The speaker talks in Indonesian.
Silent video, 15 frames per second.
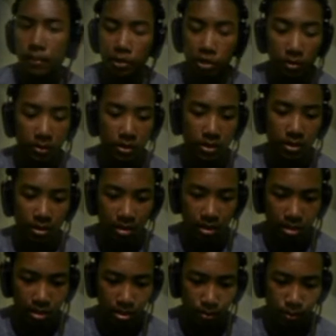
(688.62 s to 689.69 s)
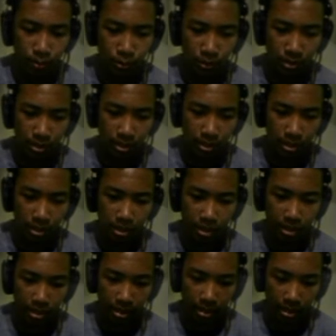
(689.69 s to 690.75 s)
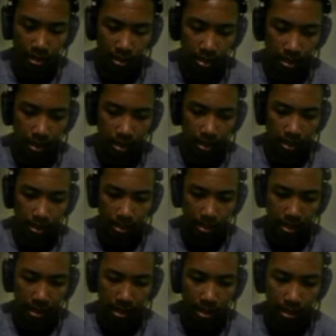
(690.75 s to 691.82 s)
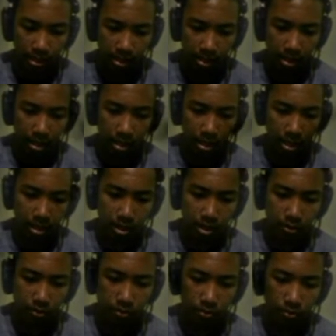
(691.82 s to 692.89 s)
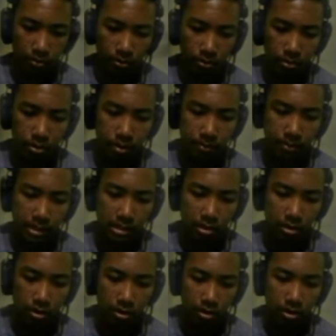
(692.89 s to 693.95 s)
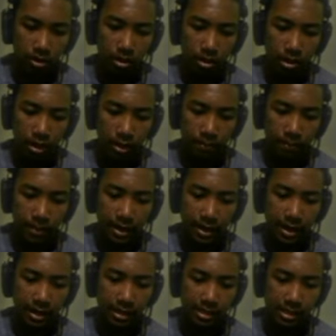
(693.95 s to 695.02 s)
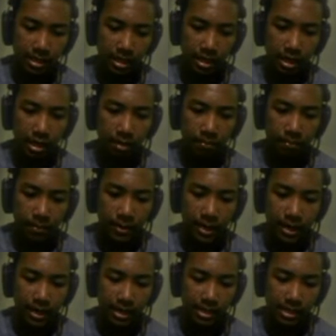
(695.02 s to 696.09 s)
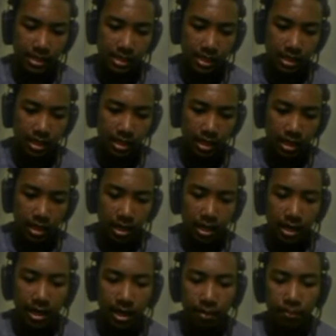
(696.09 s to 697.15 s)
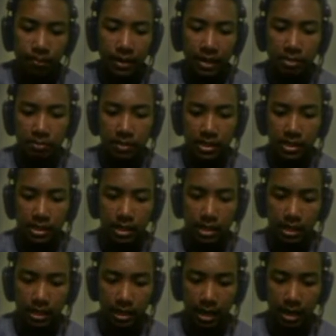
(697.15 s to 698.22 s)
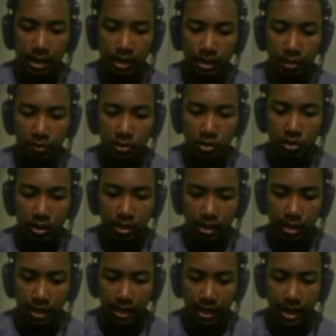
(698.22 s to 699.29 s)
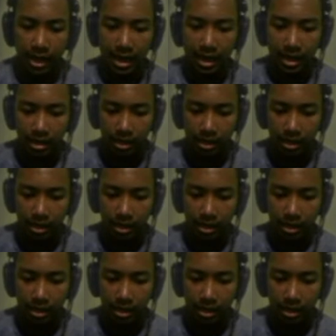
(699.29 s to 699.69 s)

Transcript: pocong eh, pocong pocong aja iya iya iya oh, lepas lo lepas lepas lepas please iya jadi pocong iya